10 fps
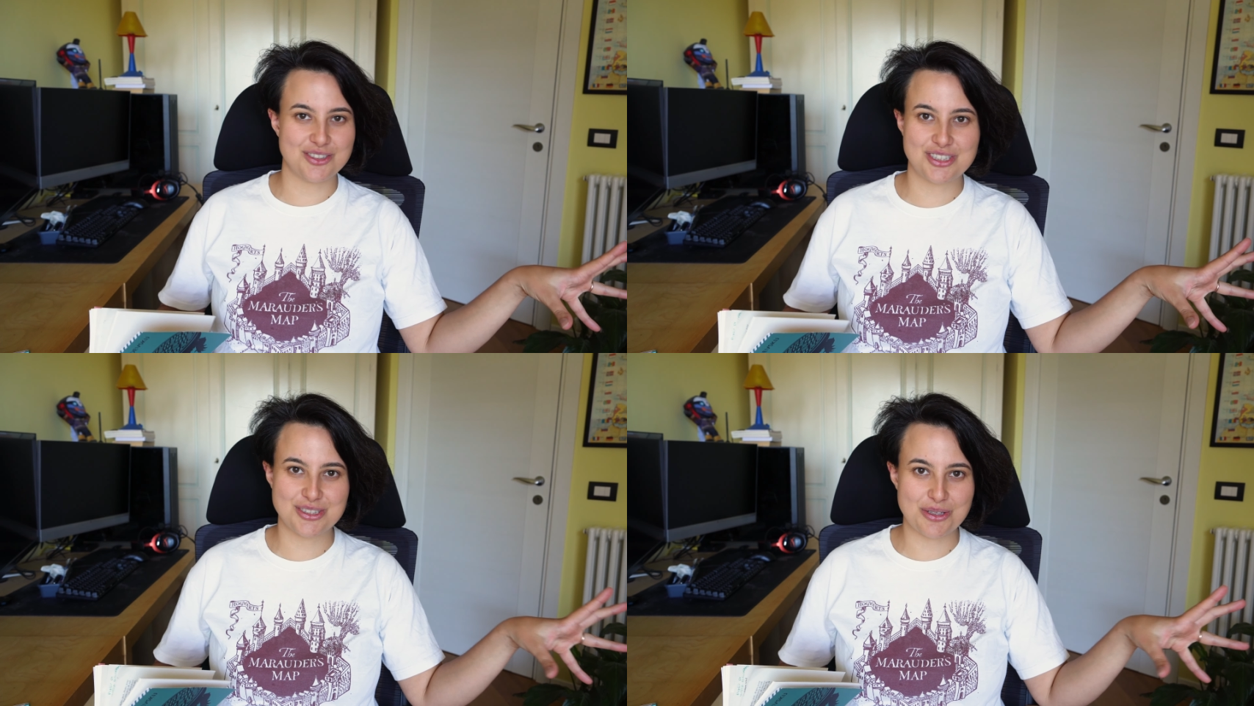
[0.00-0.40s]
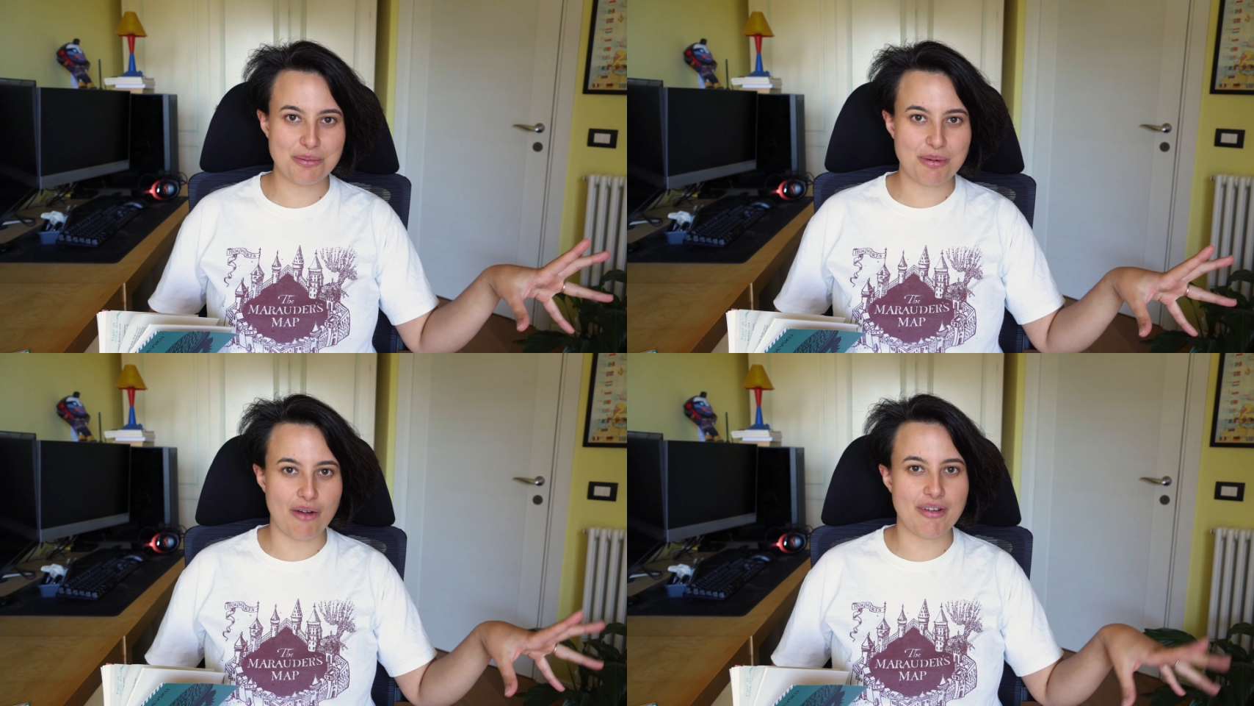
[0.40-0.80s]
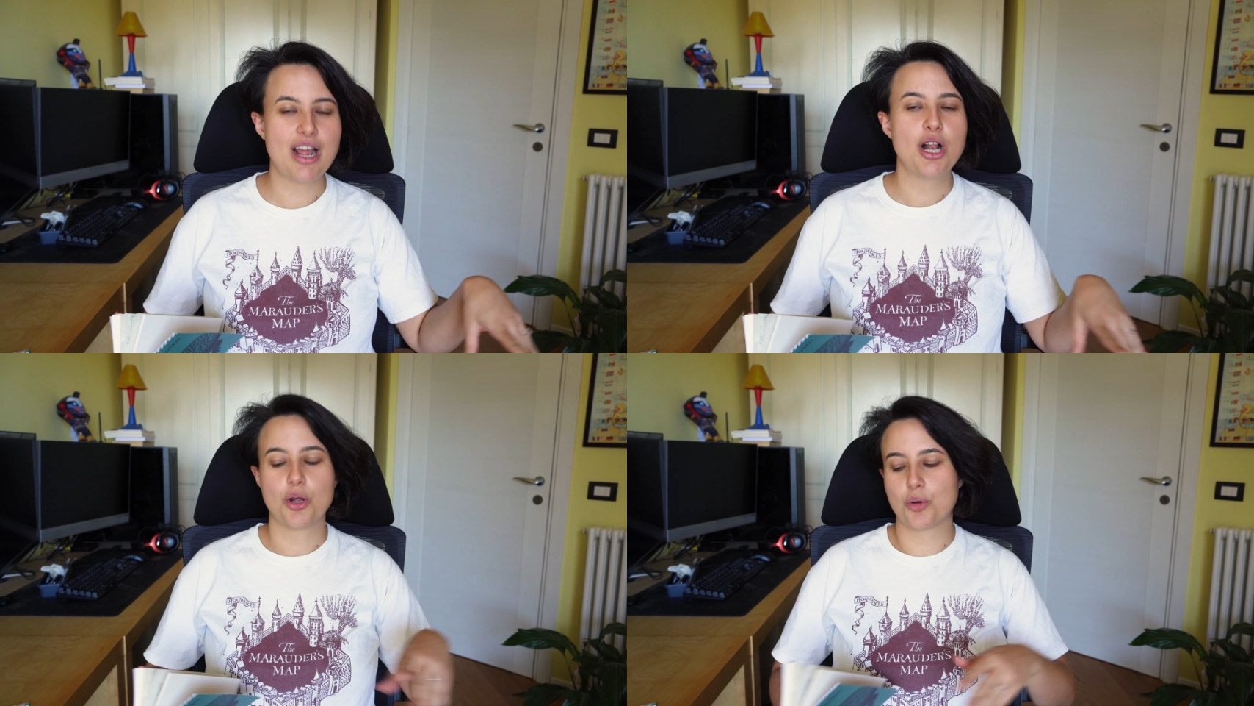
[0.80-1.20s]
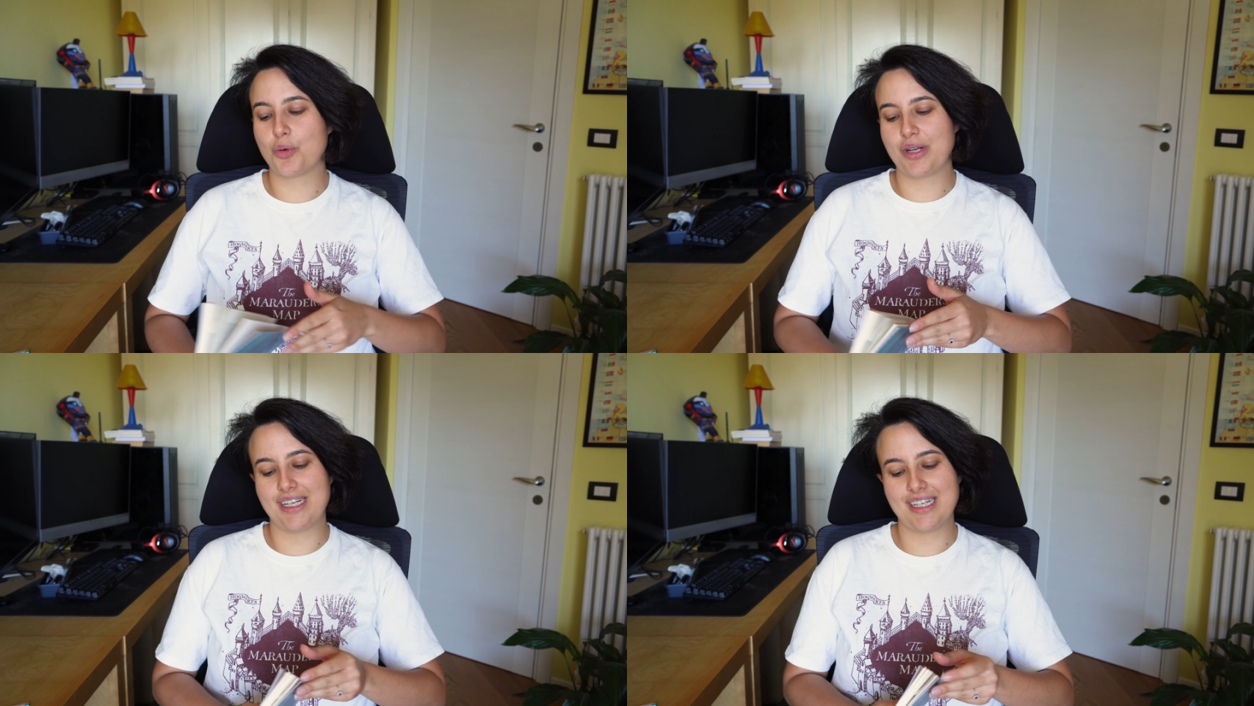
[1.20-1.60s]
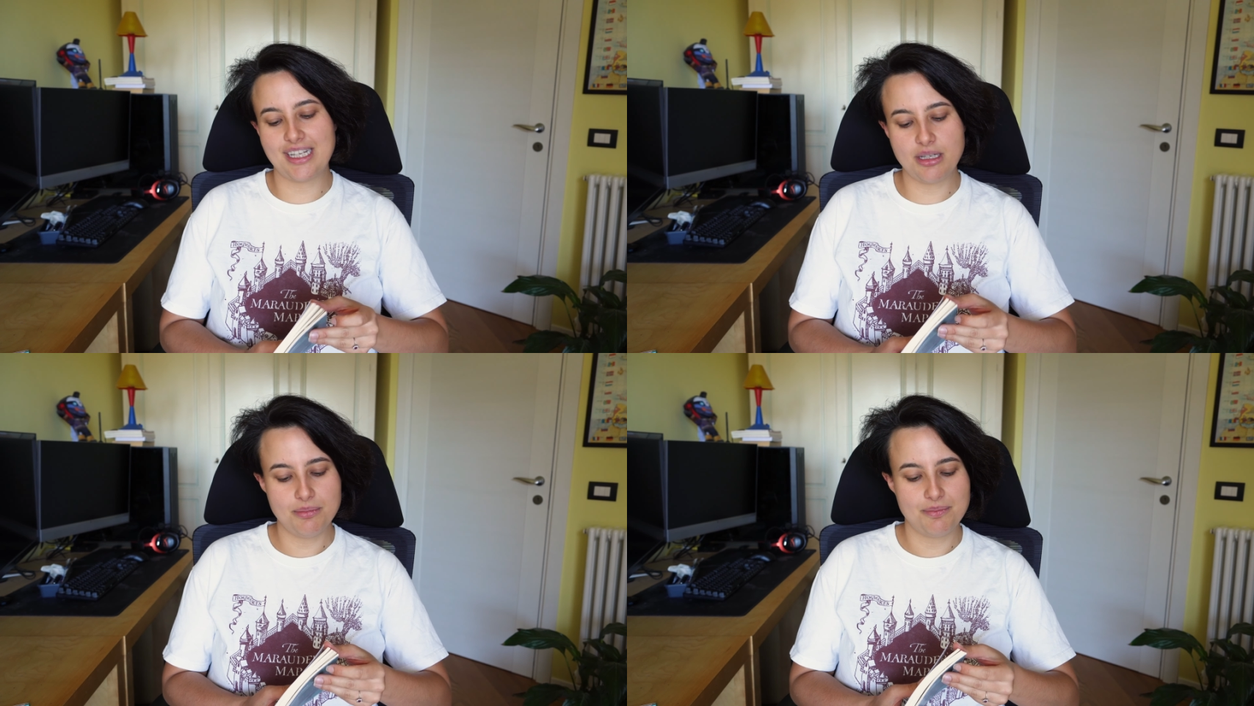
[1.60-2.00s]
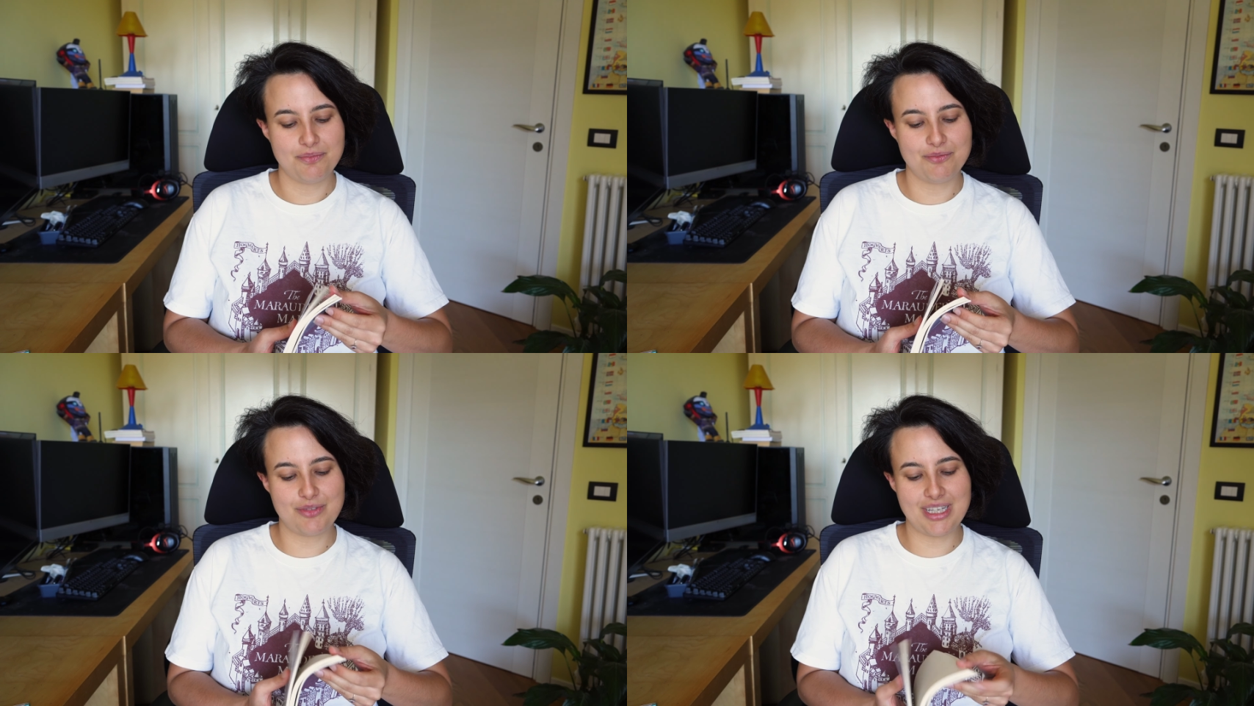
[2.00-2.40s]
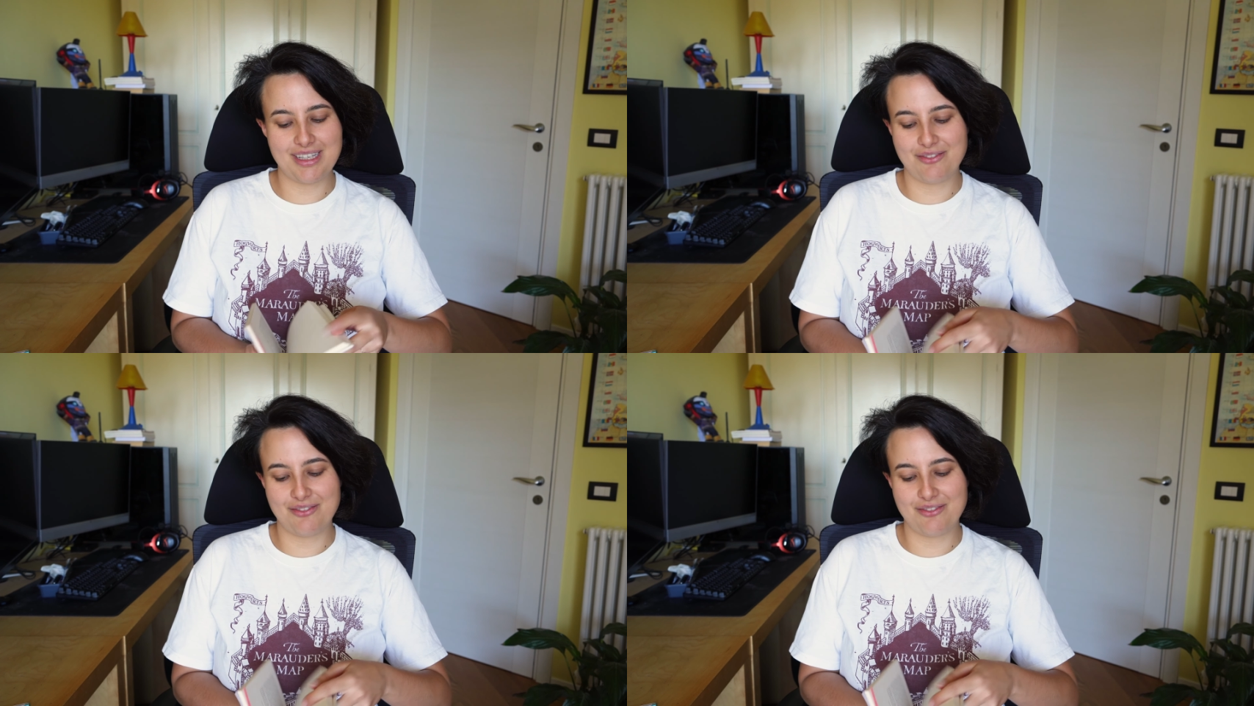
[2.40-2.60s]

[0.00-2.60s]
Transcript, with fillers: non ci sono prove, quindi vi,